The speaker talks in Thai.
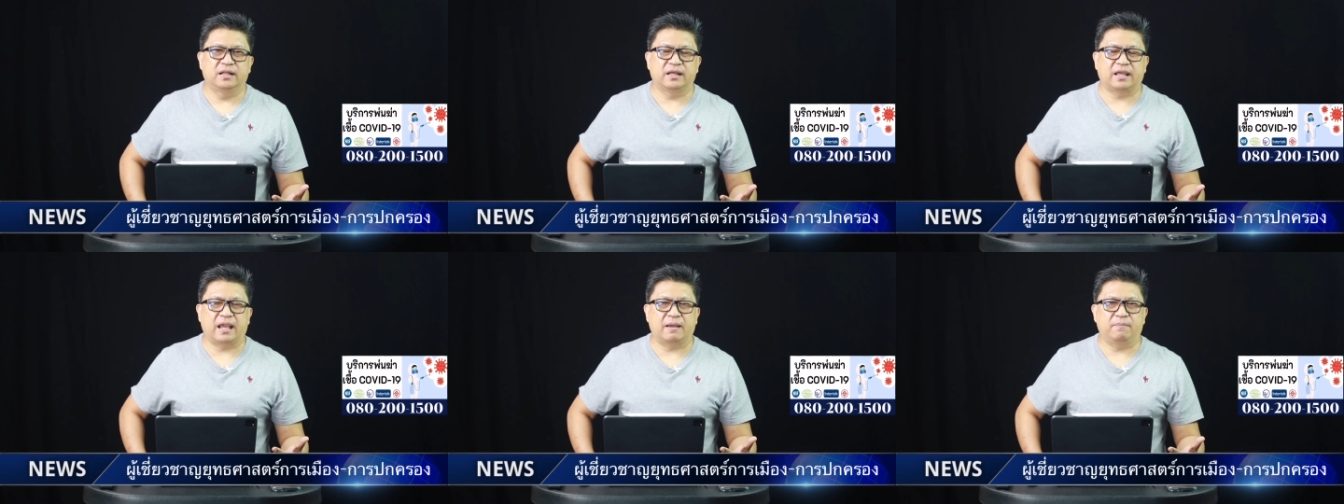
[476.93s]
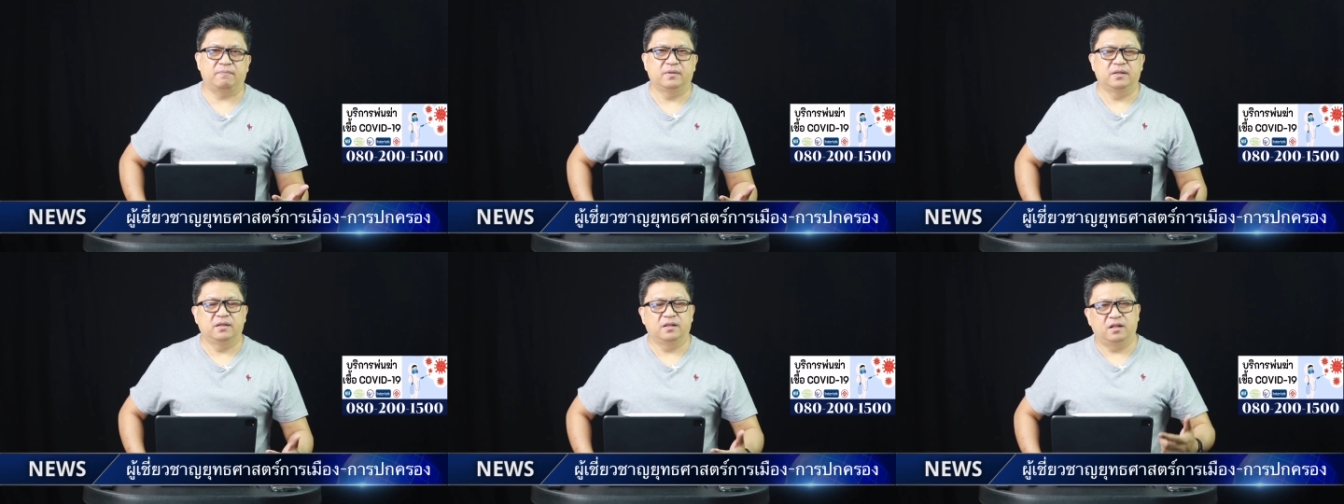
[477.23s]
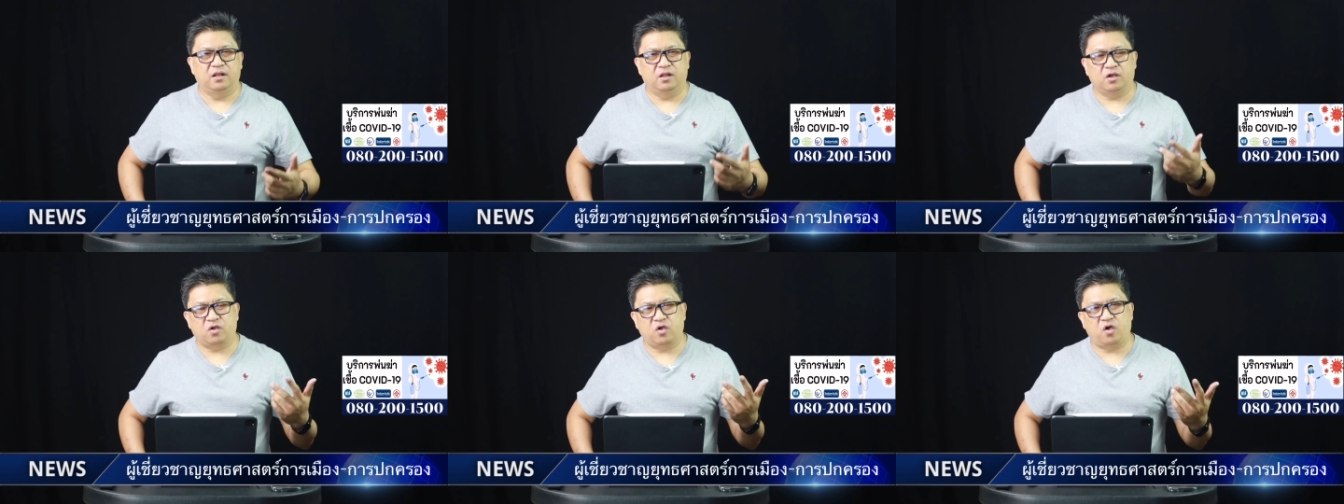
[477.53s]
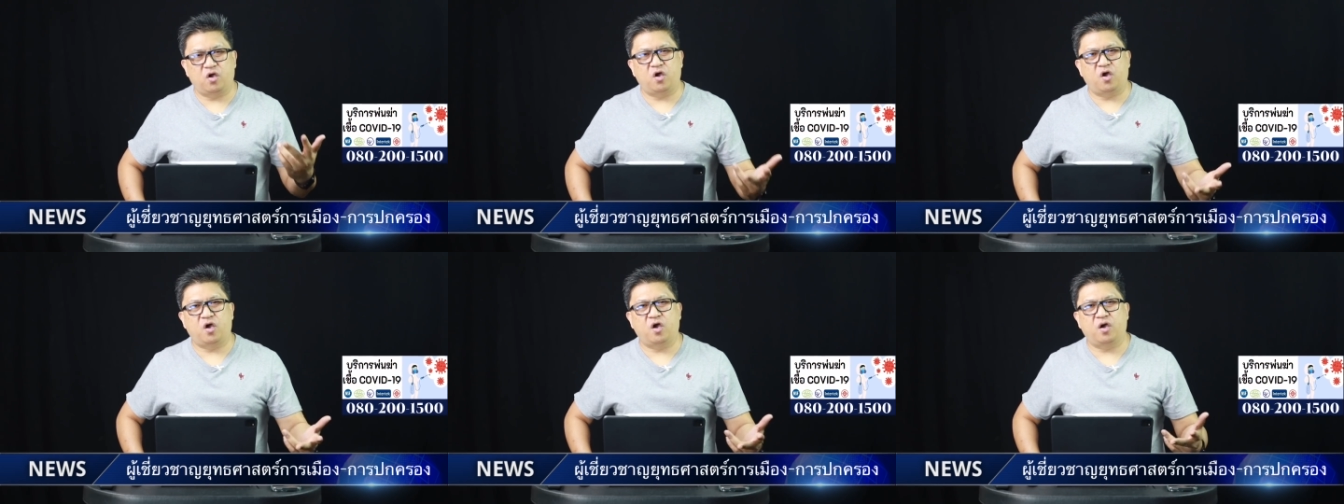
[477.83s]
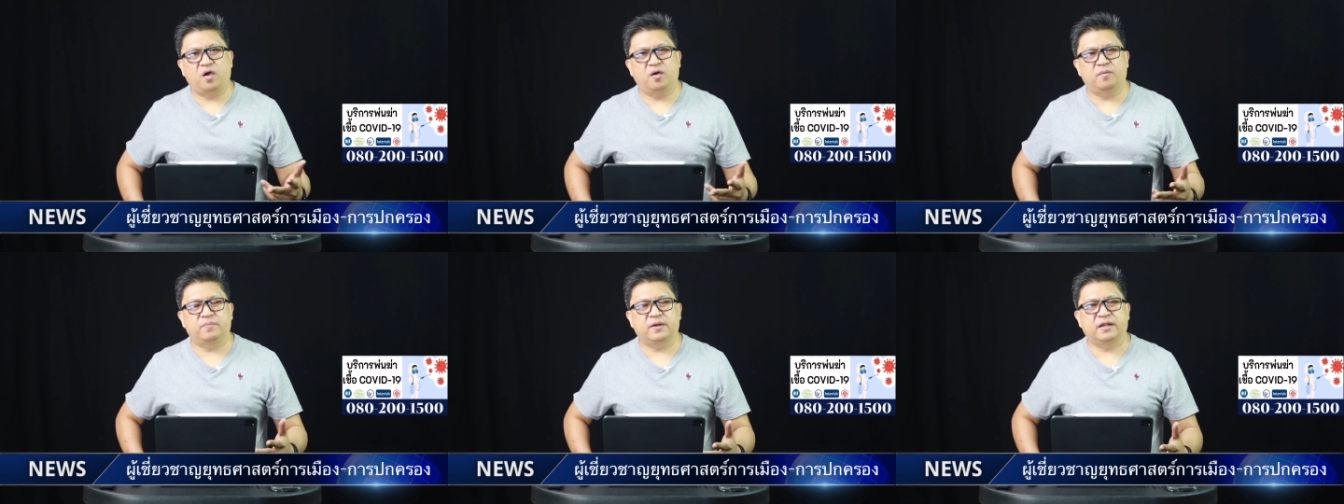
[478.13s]
นะครับแล้วก็
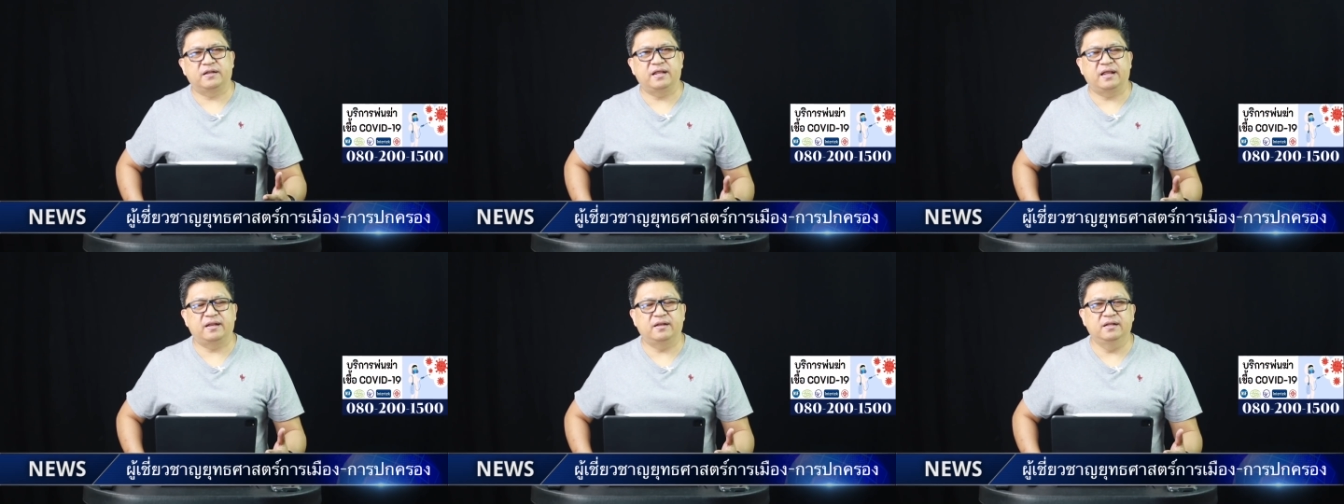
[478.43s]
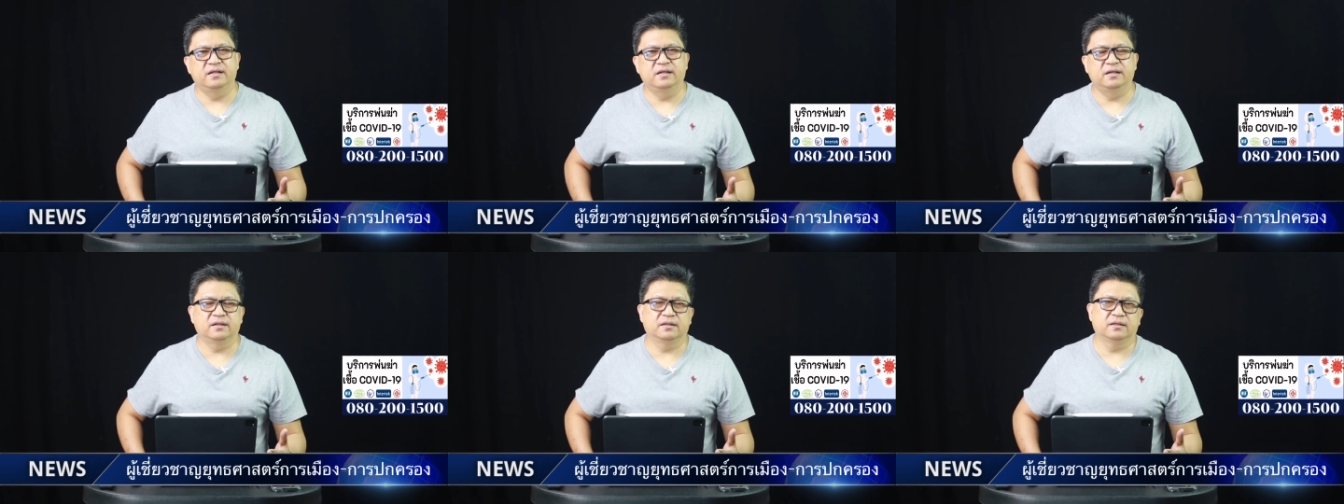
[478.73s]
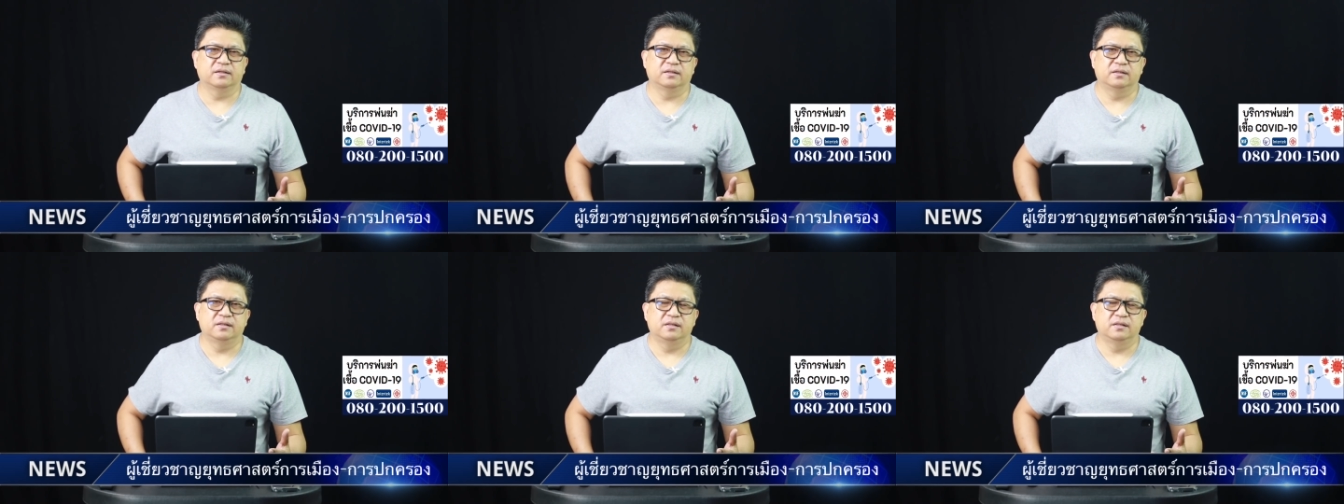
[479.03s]
ประเด็นเรื่อง